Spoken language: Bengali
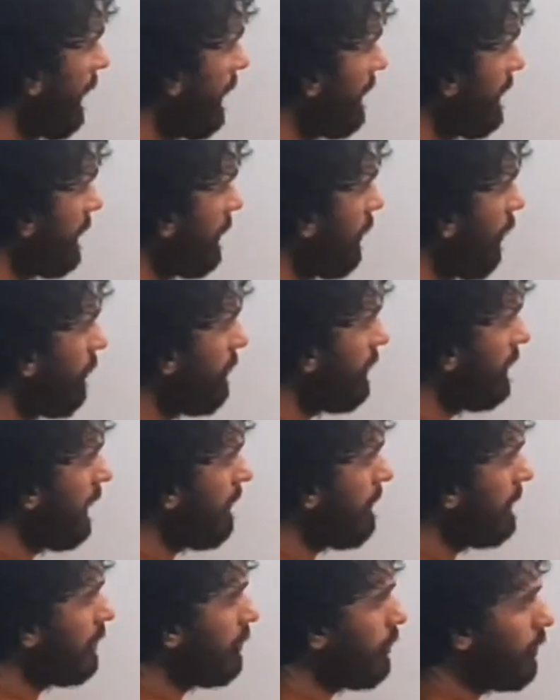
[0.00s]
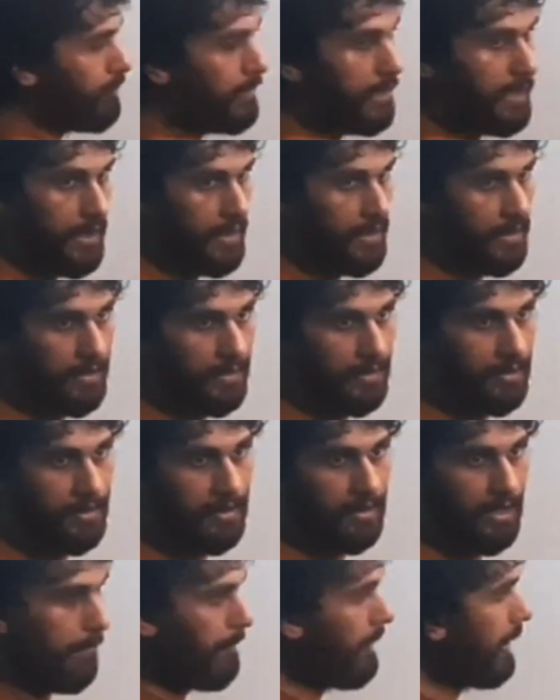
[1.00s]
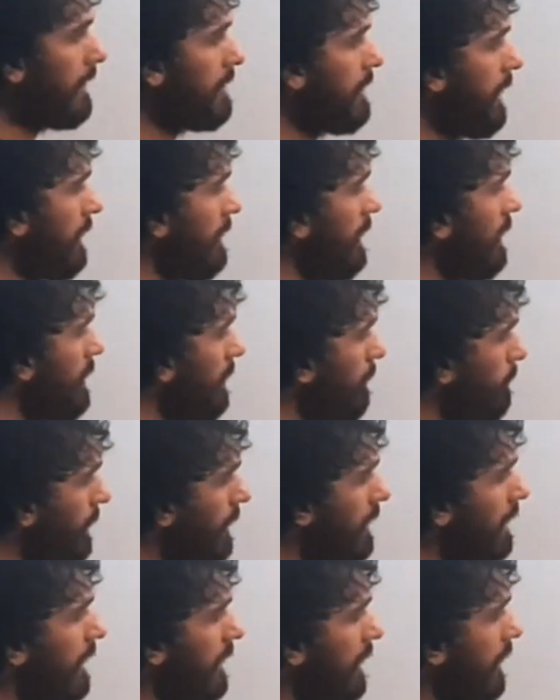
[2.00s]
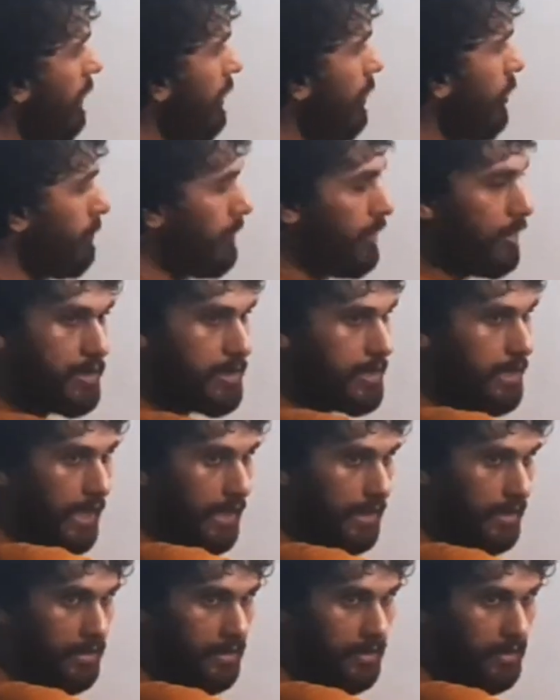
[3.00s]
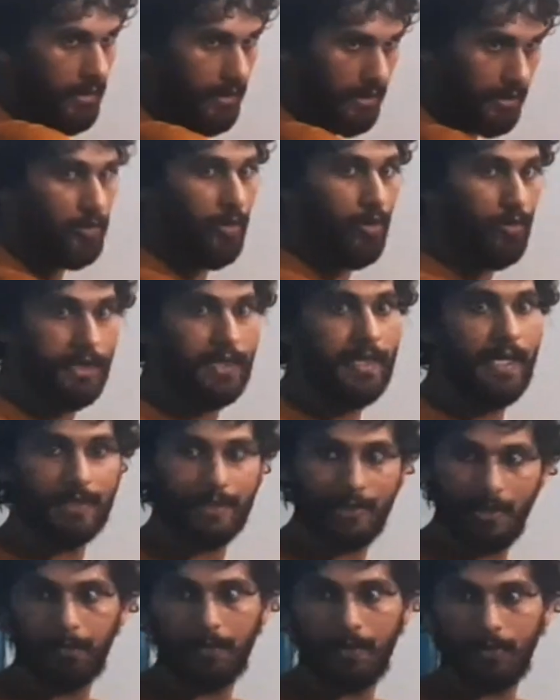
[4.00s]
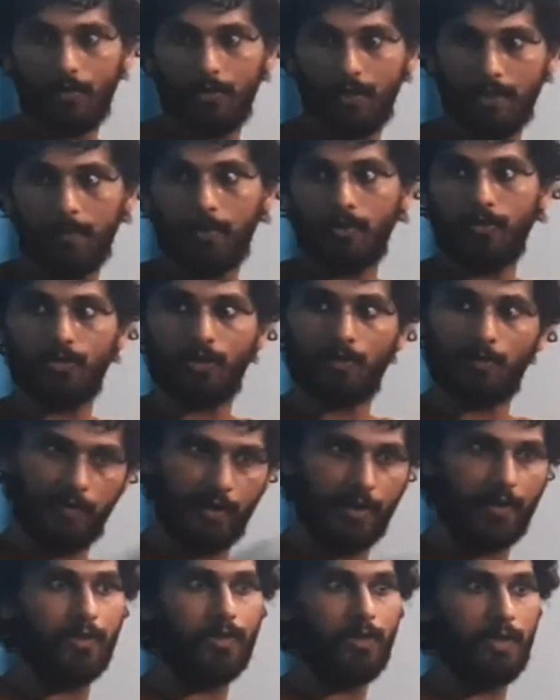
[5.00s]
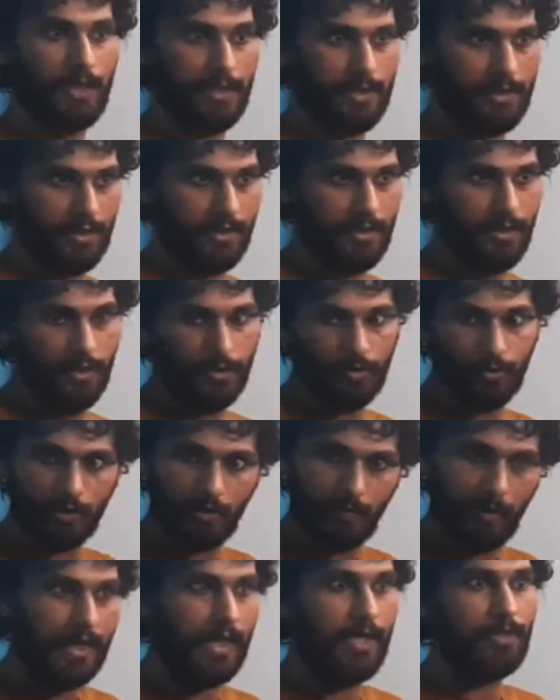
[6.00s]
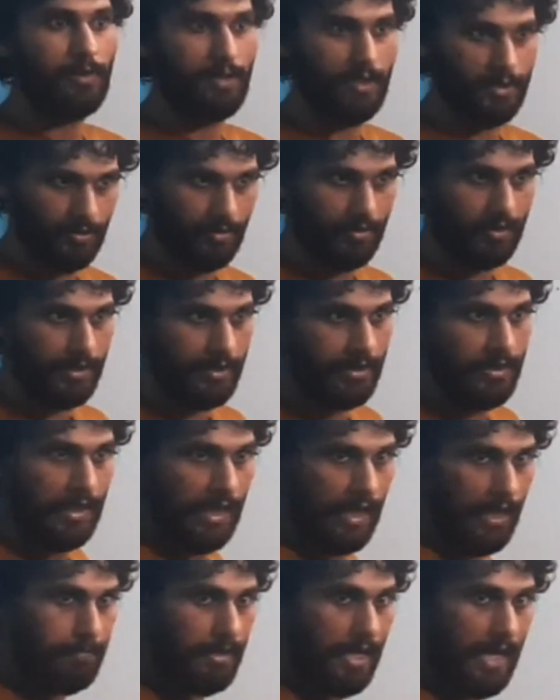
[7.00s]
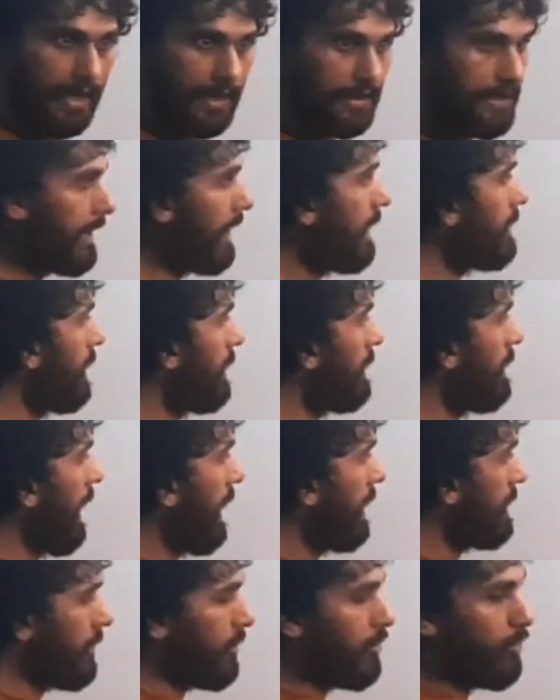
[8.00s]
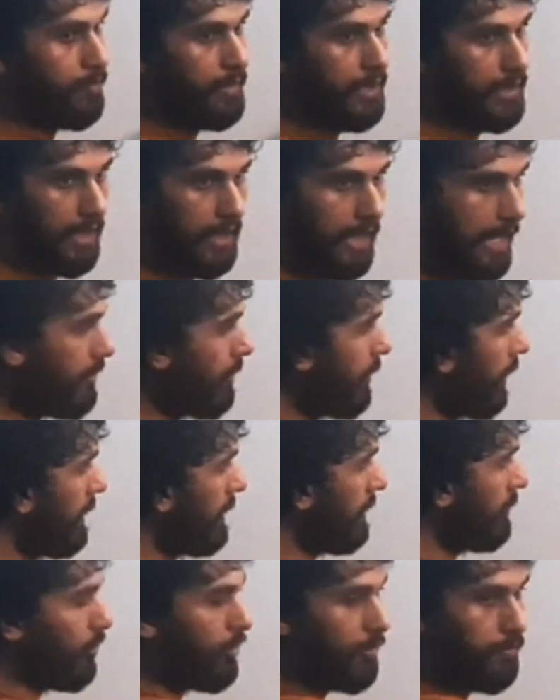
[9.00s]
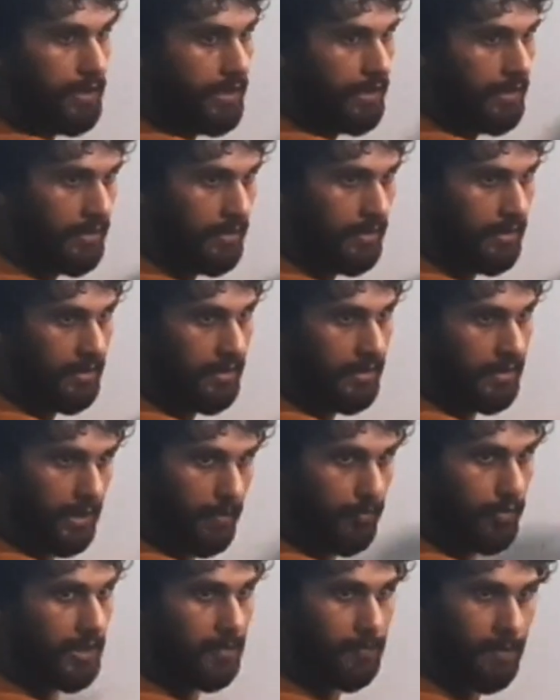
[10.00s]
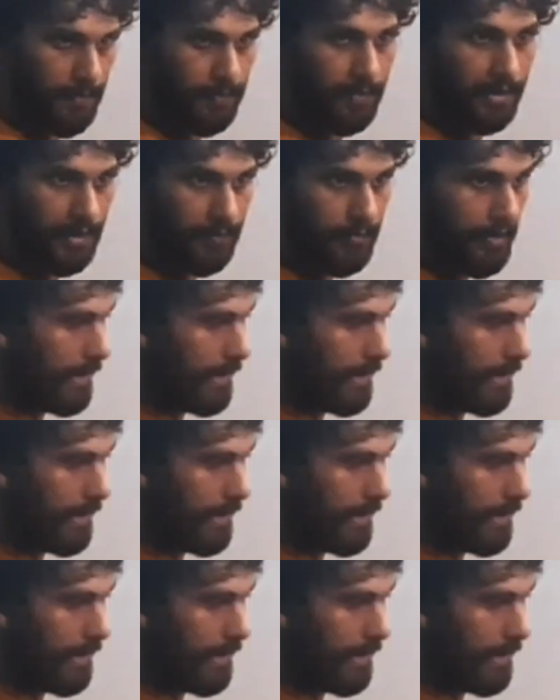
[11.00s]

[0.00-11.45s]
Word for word: এটা কি অলরেডি আমাদের লব্ধি না আমরা কি জানি না যে পি আর কিউ এর লব্ধি হচ্ছে আর এটা তো অলরেডি অ্যাকসেপ্টেড অলরেডি আমরা সূত্র প্রমাণ করে চলে আসছি সূত্র বানিয়ে চলে আসছি অলরেডি আমরা আগে থেকেই জানি আর যে লব্ধিটা লাল রঙের এটা তো লব্ধি ত্রিভুজের পার্সপেক্টিভ